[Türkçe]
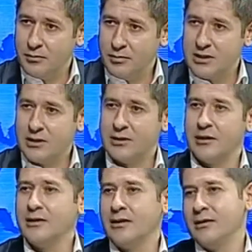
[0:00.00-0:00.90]
bizzat
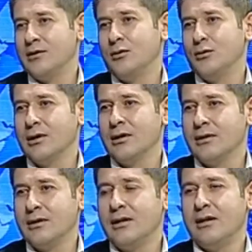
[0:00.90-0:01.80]
yanlarında durarak
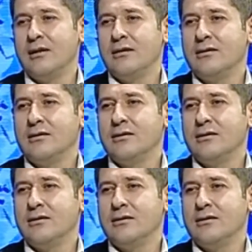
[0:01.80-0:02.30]
e,